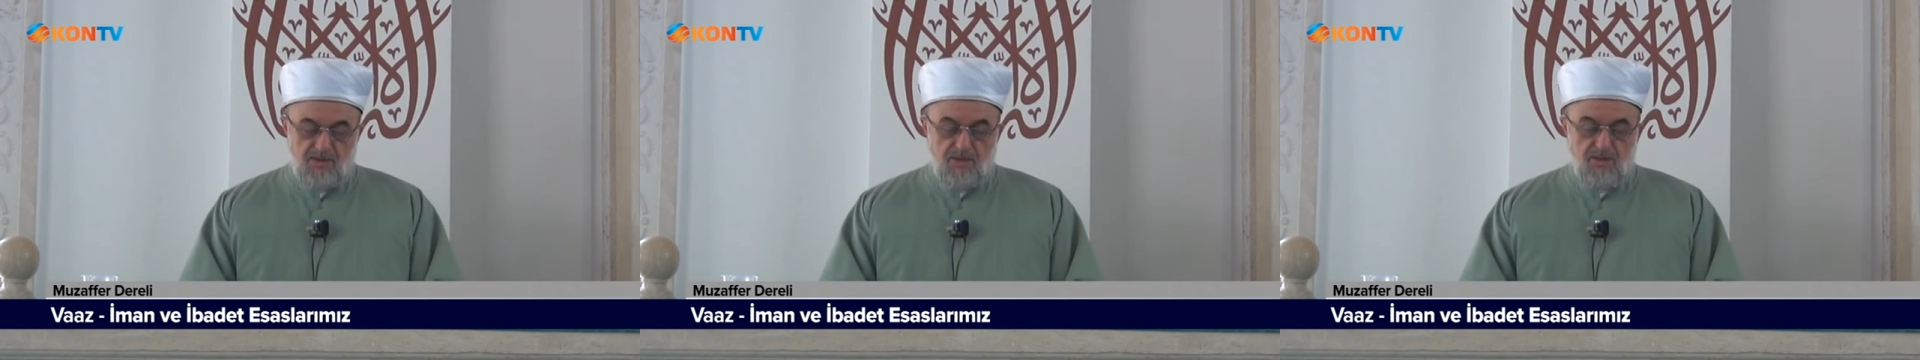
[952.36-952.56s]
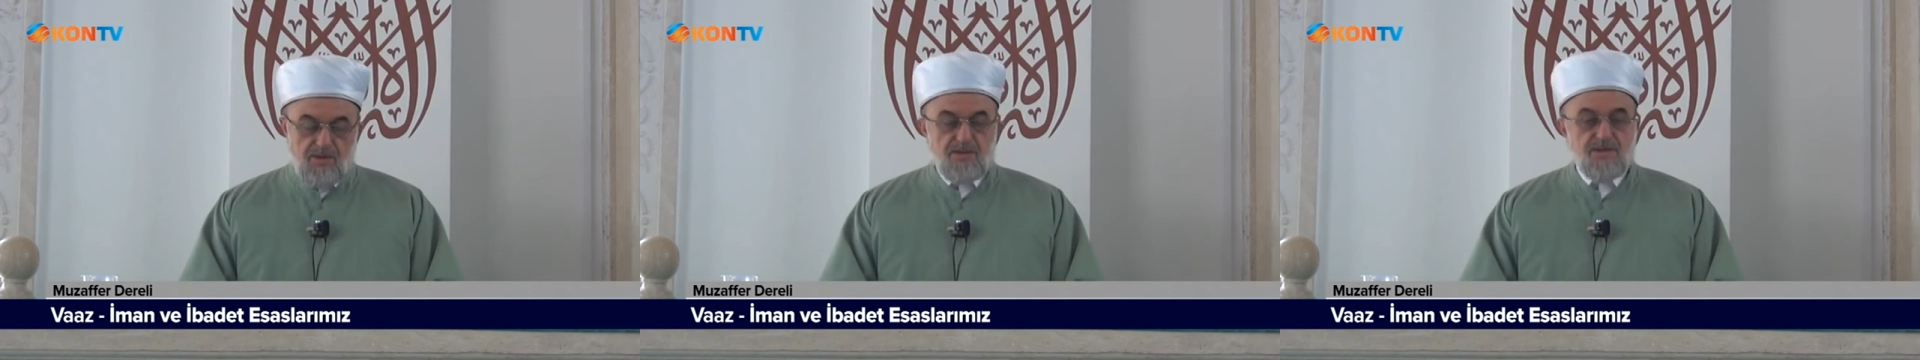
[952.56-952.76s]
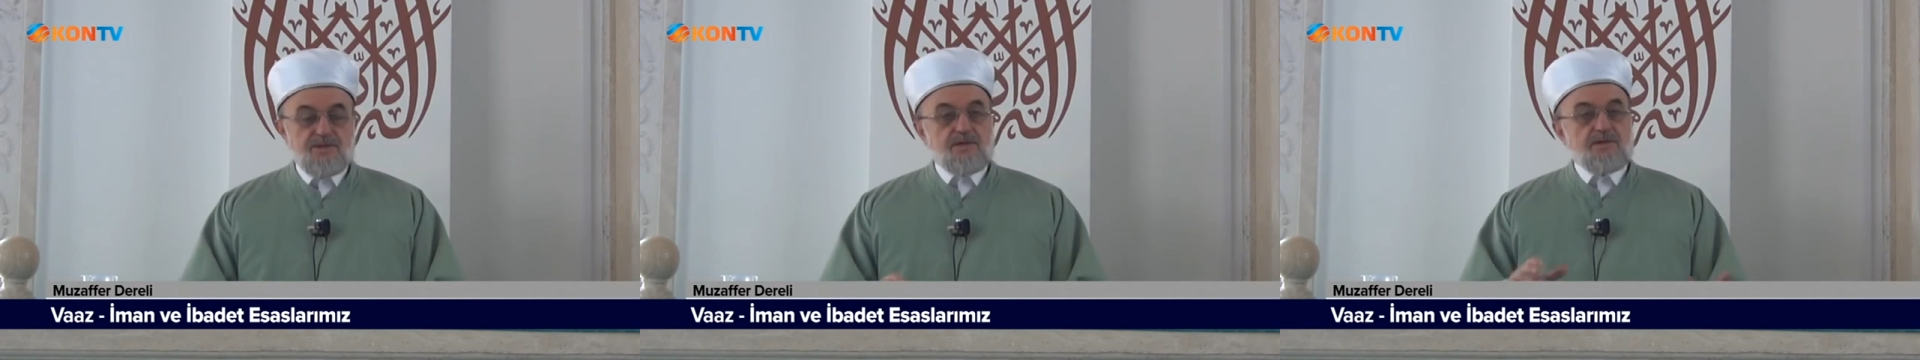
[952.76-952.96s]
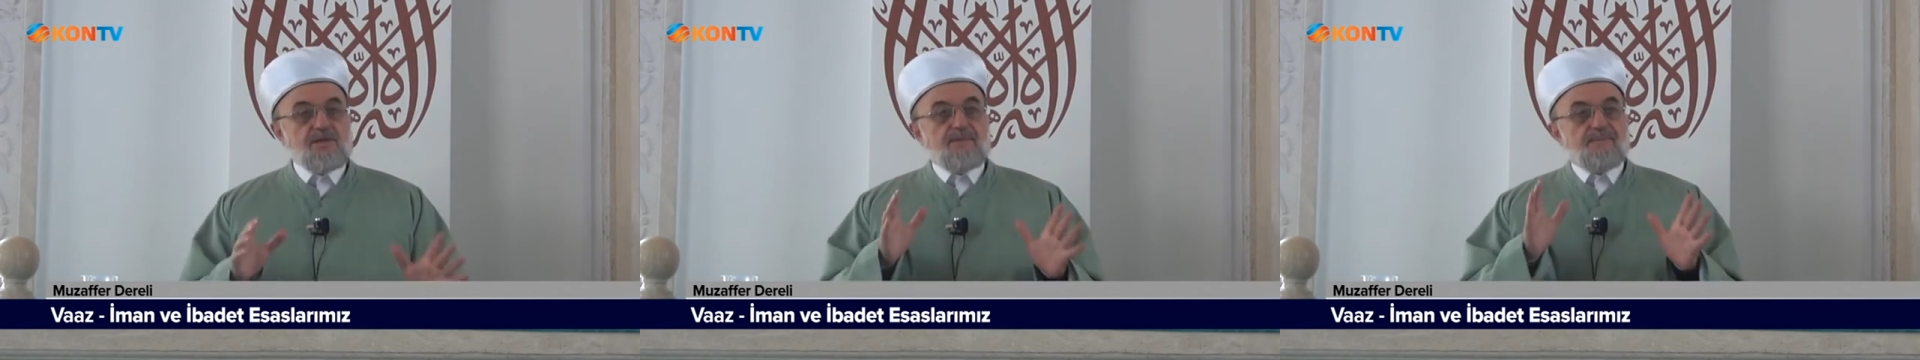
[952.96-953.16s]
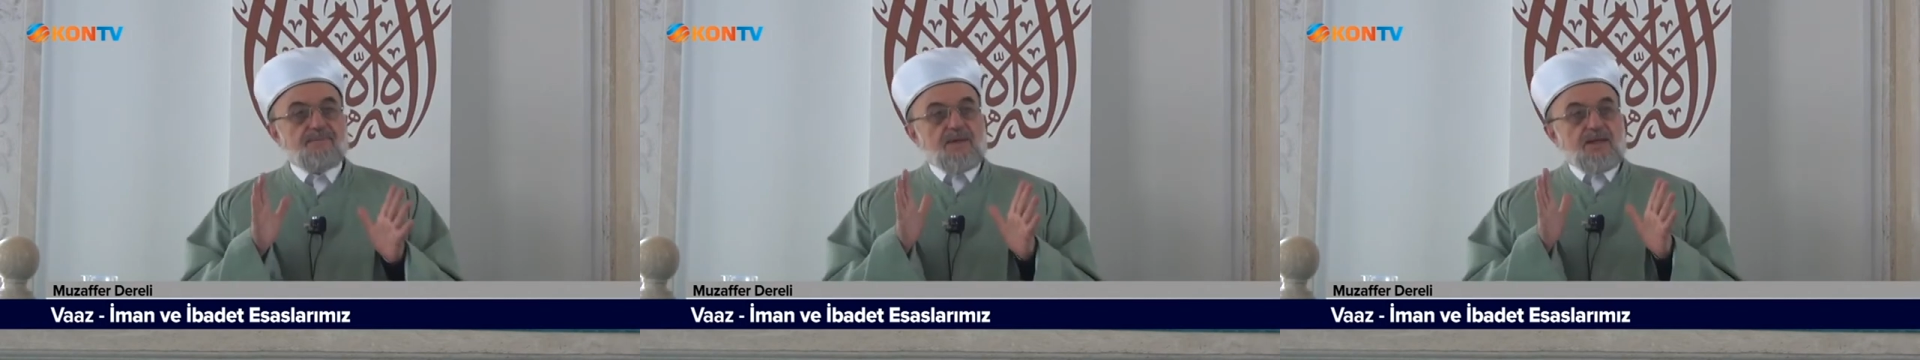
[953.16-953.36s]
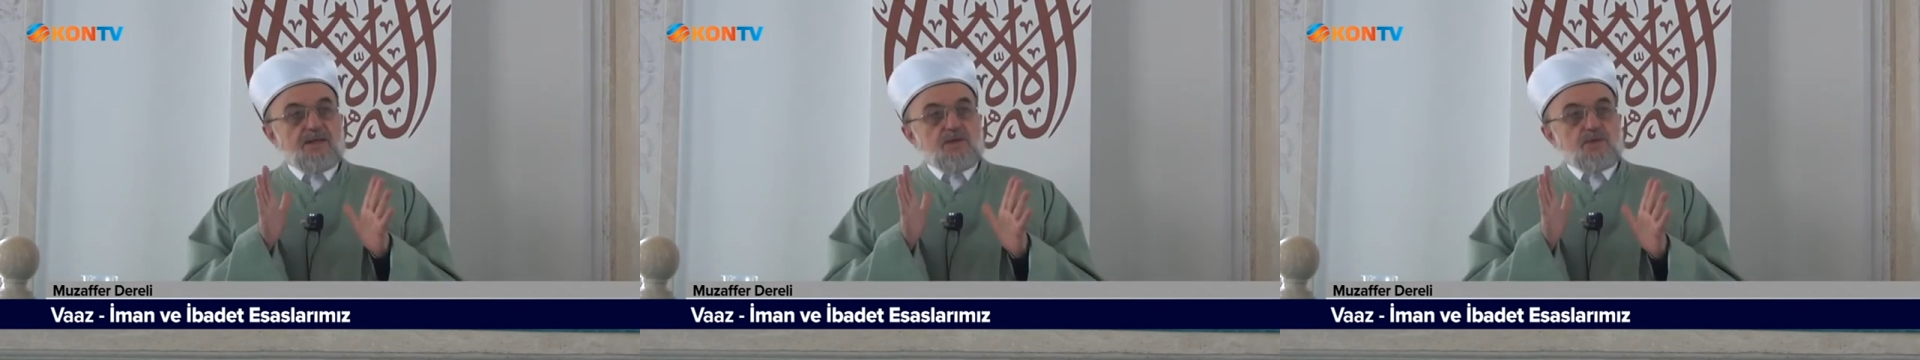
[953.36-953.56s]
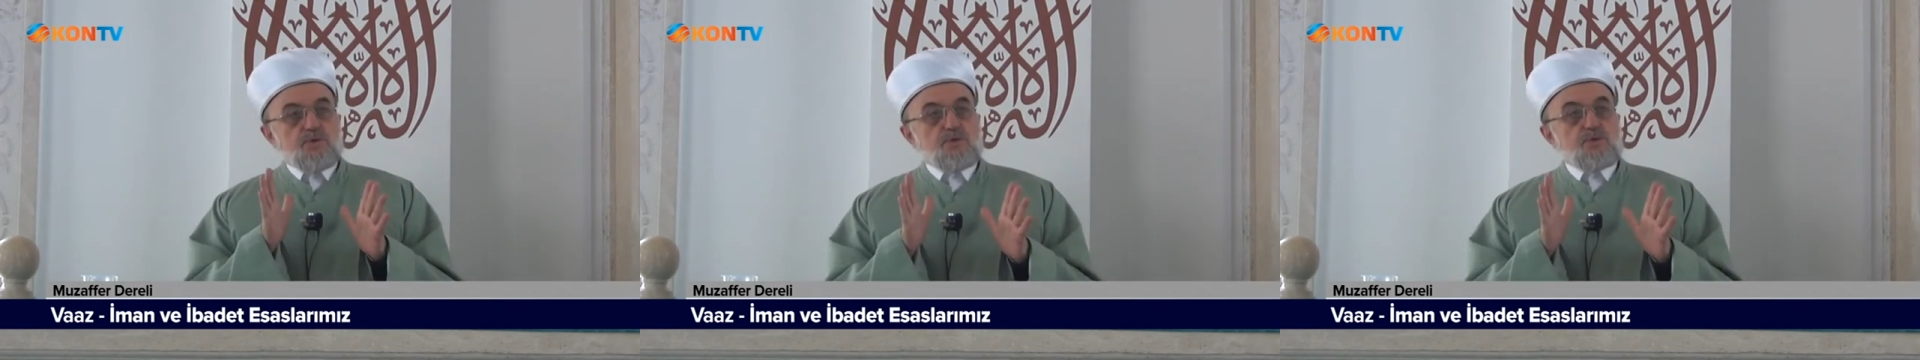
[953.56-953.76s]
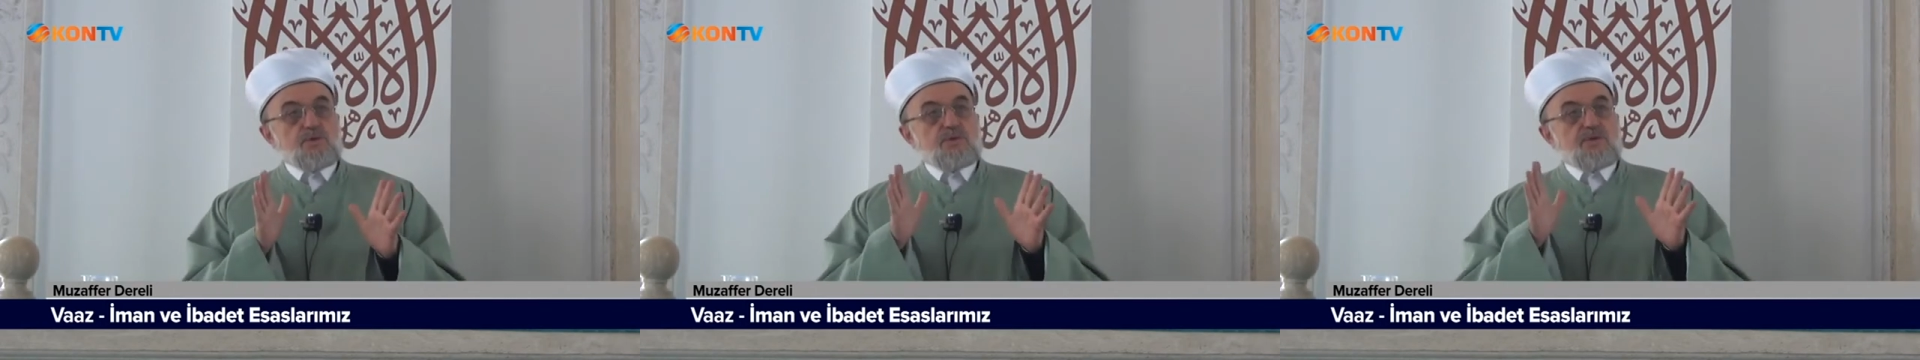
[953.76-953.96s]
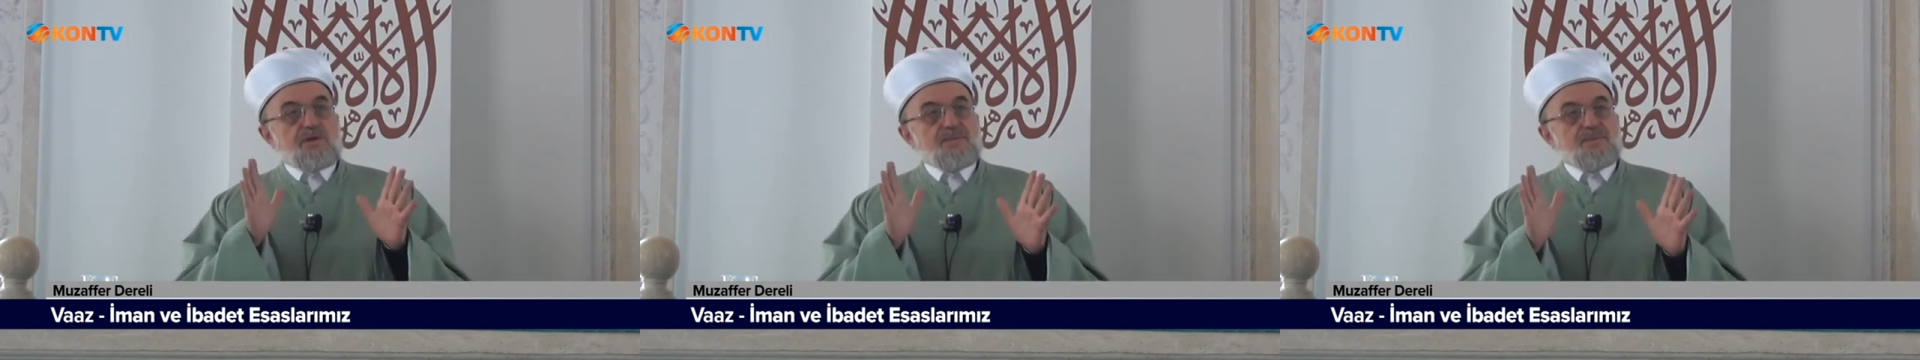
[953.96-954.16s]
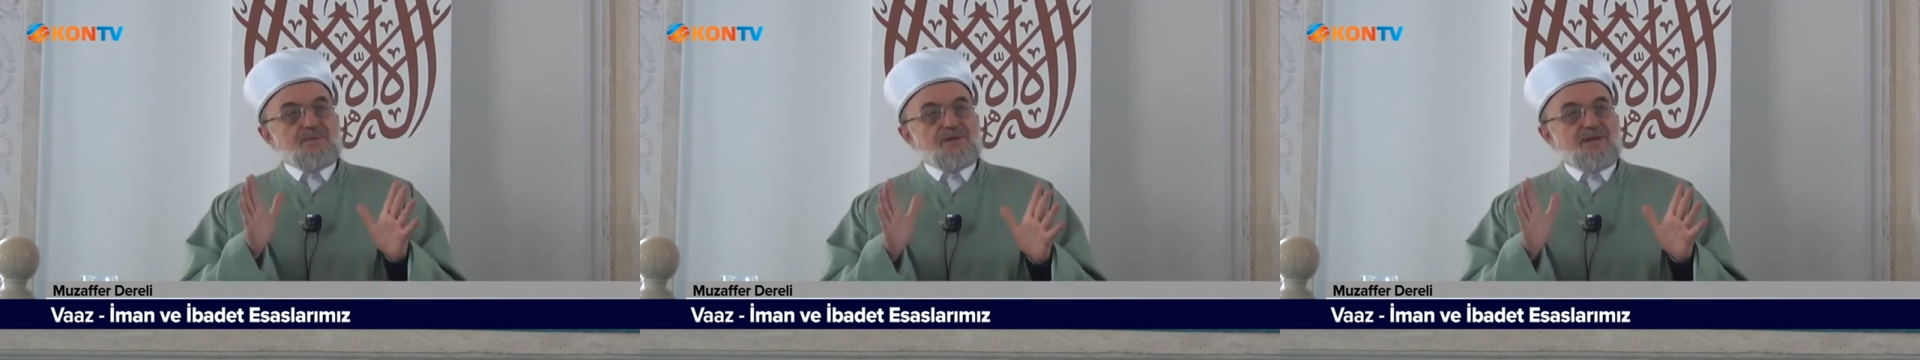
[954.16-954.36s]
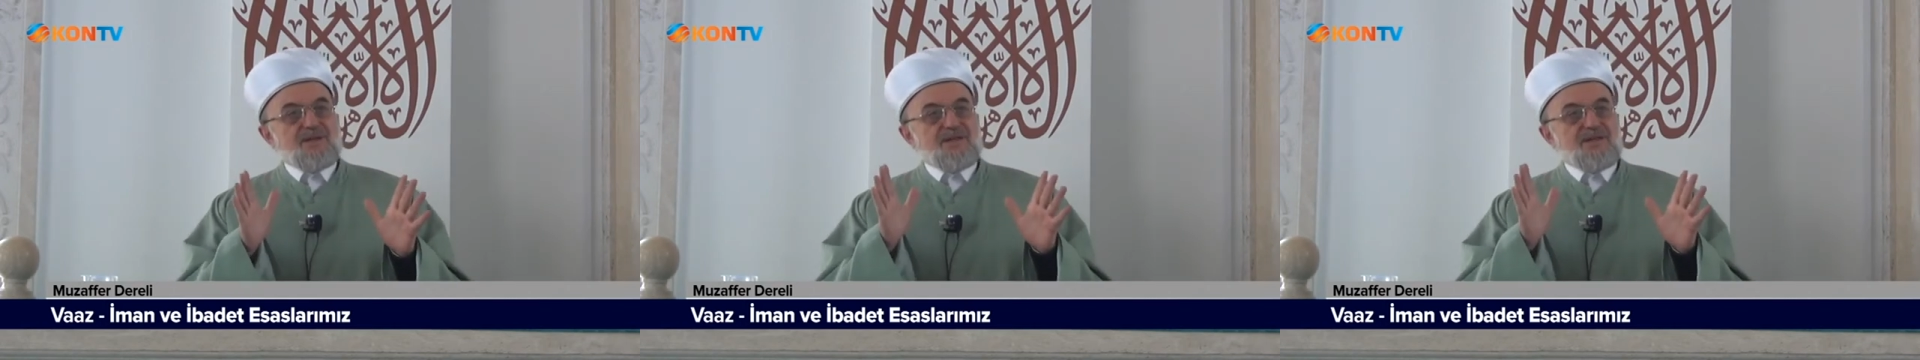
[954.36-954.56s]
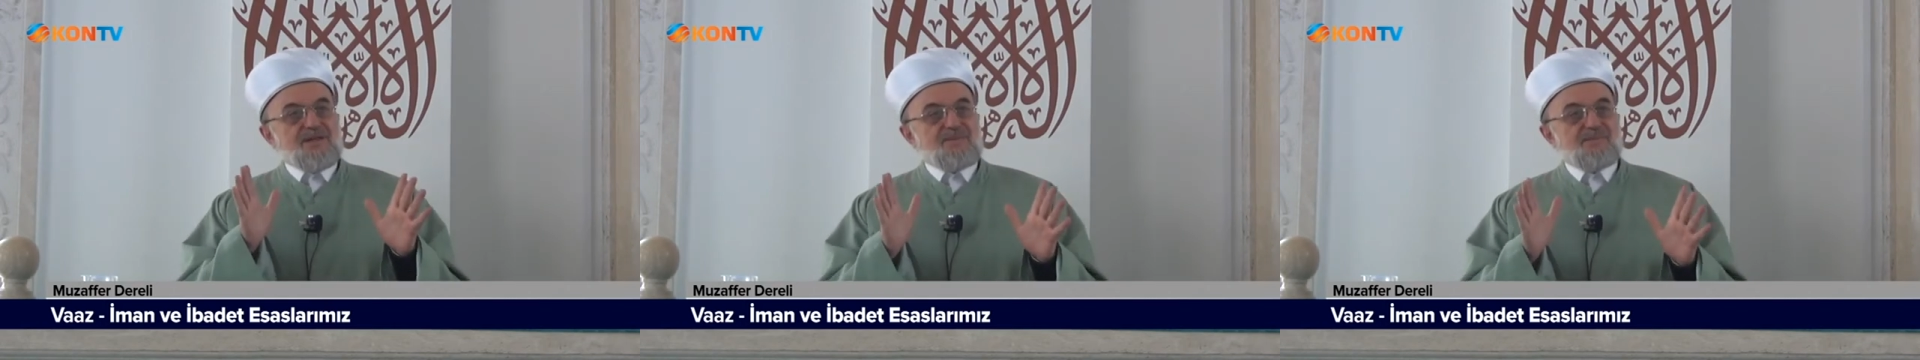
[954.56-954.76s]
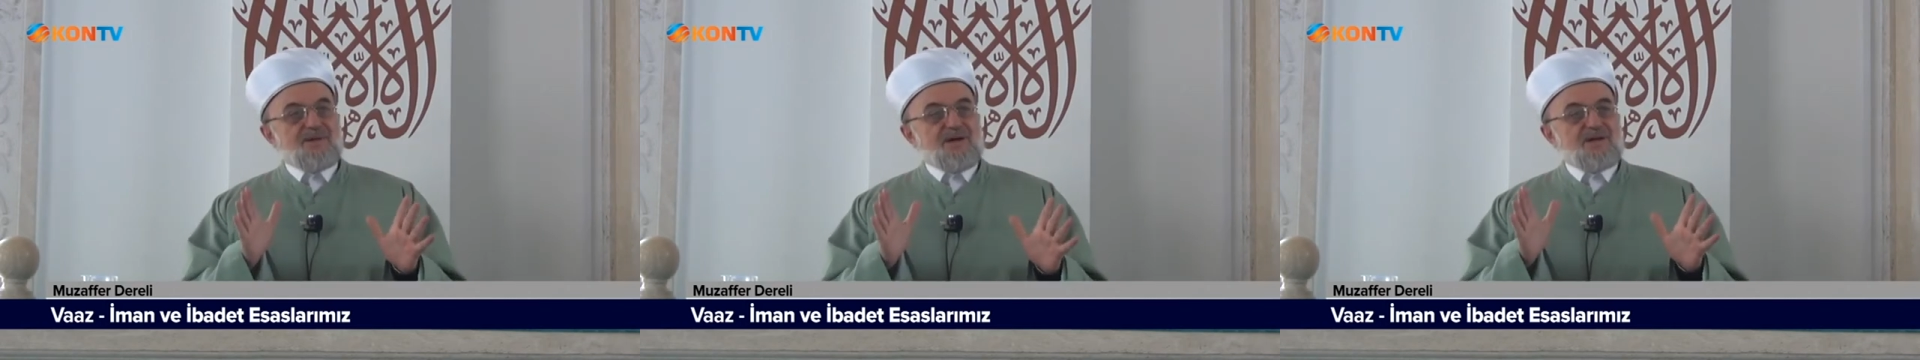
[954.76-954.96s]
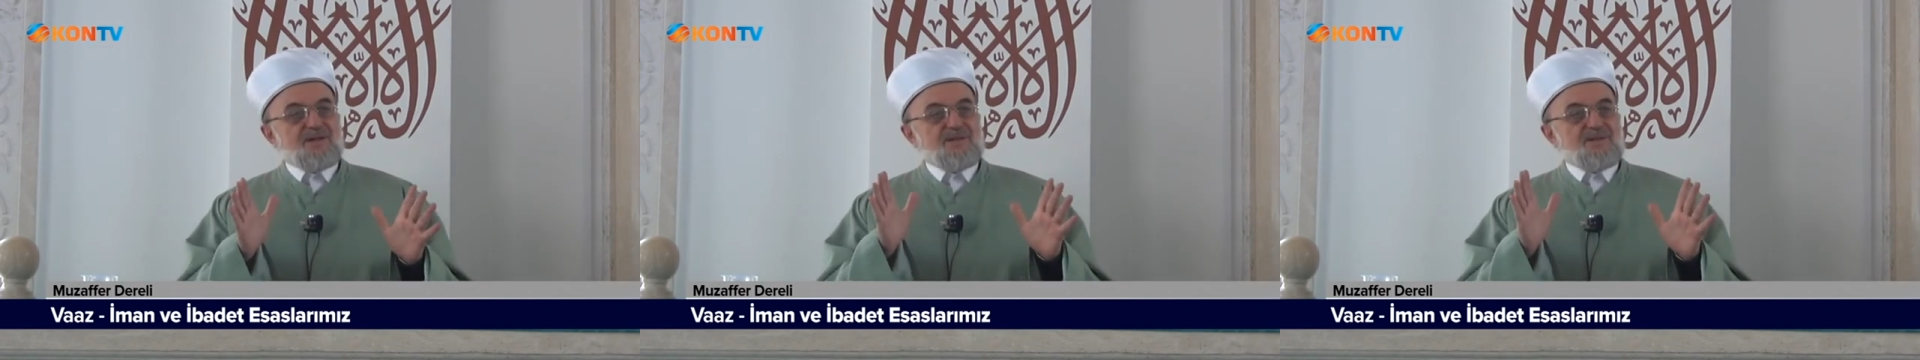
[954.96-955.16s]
Onun için Çocuklarımıza iman,